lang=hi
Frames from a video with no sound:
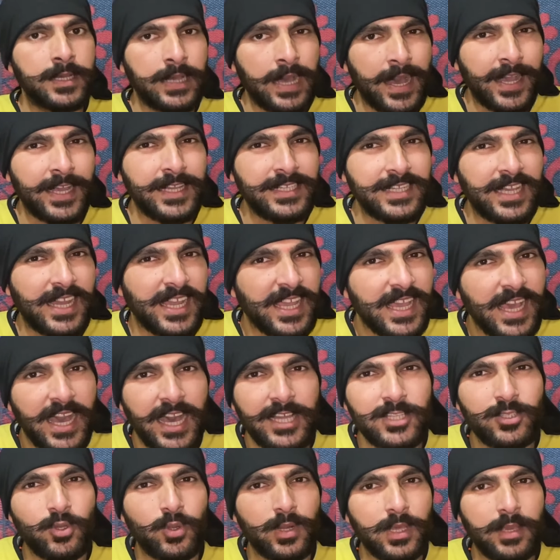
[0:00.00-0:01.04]
आगे जाके
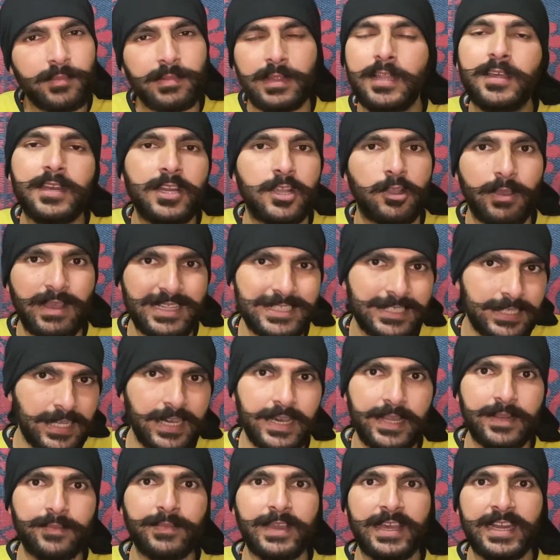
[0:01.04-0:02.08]
हाथ जोड़ के मतलब रिक्वेस्ट
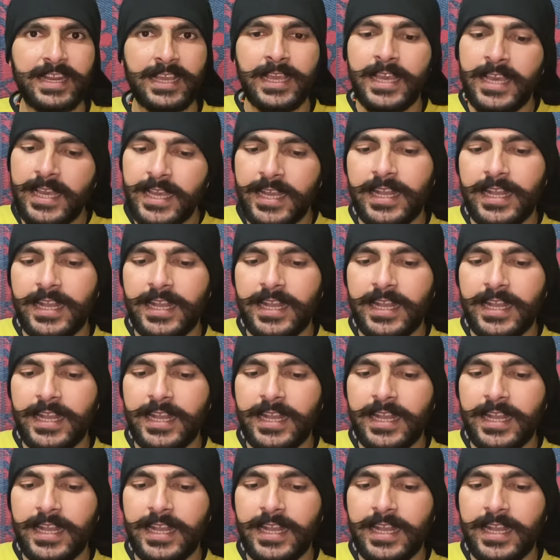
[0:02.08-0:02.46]
करी मैंने